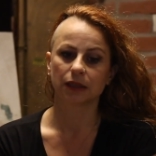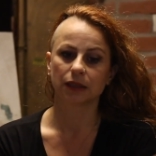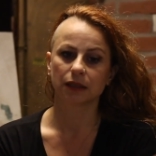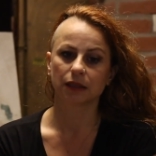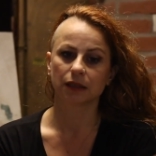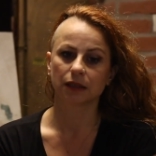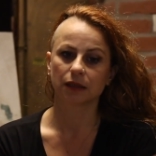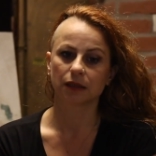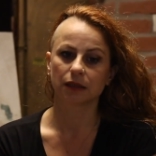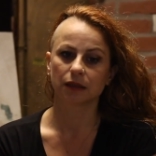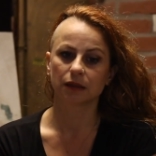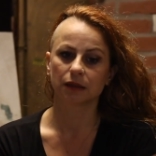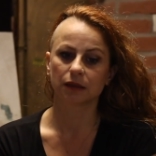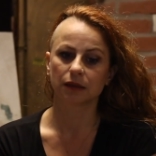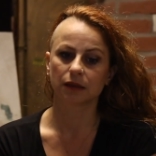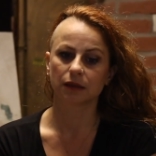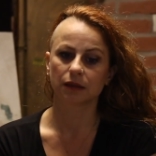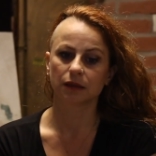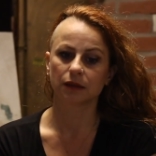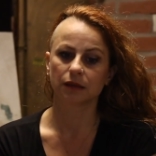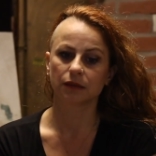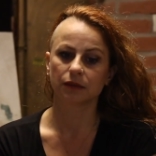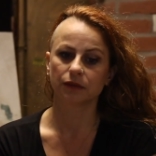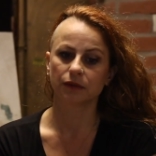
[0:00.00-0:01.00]

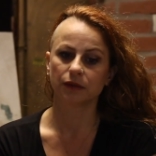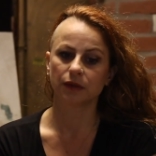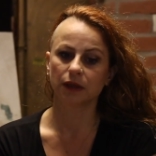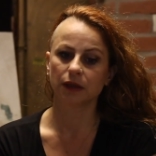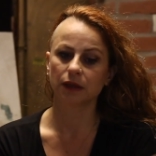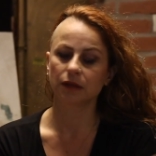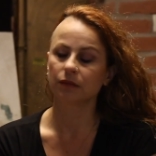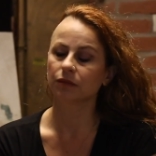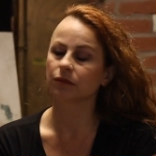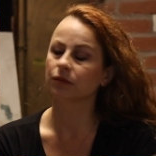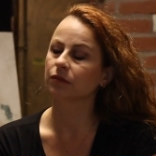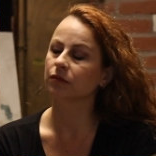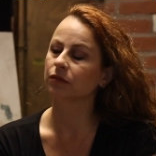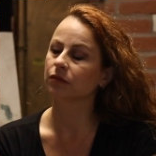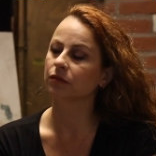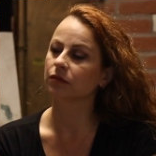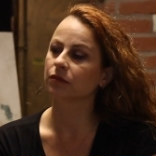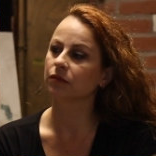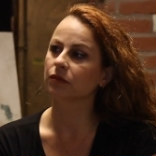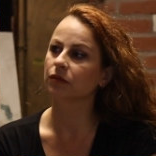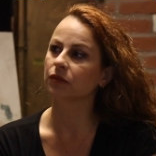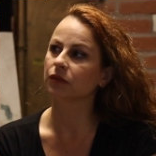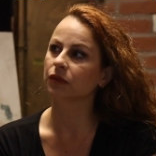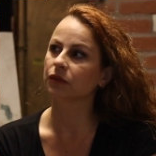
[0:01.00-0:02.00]
Ee, ve
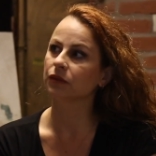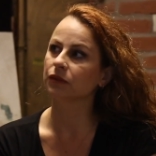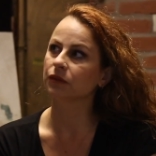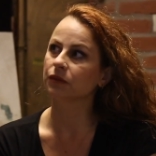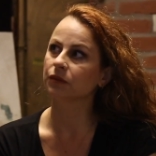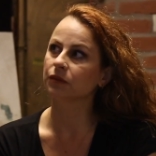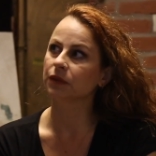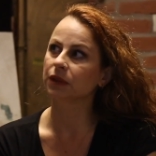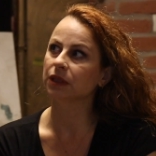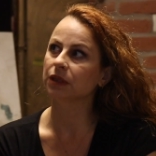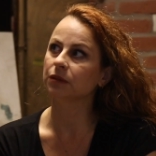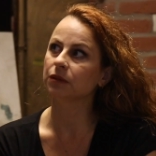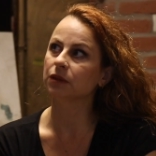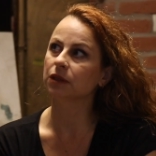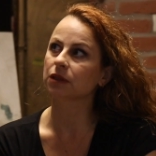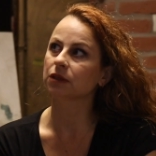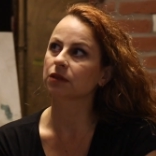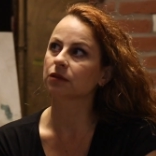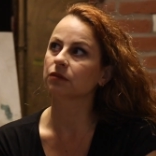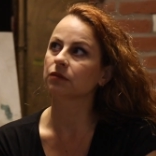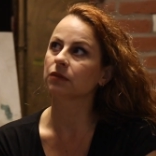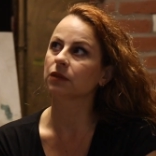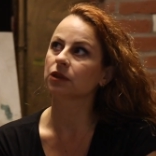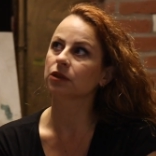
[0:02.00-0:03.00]
benim
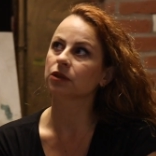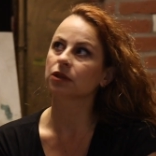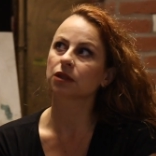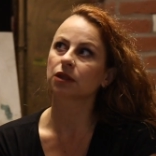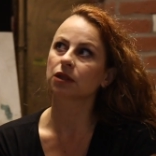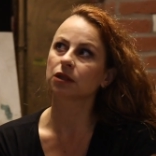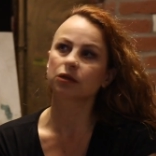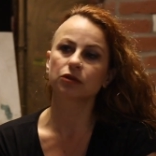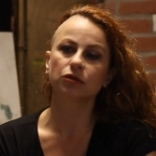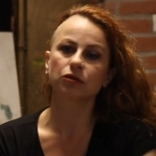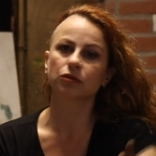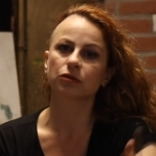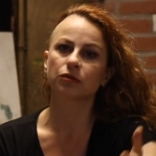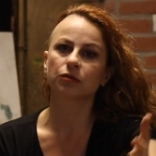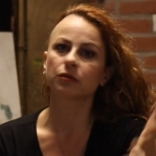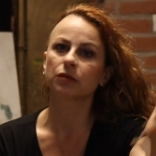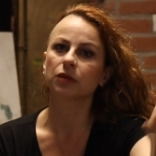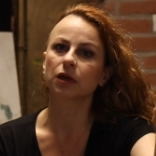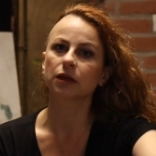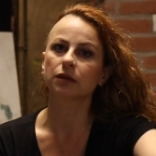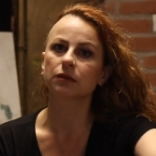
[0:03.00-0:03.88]
resmime işte gidiyorum.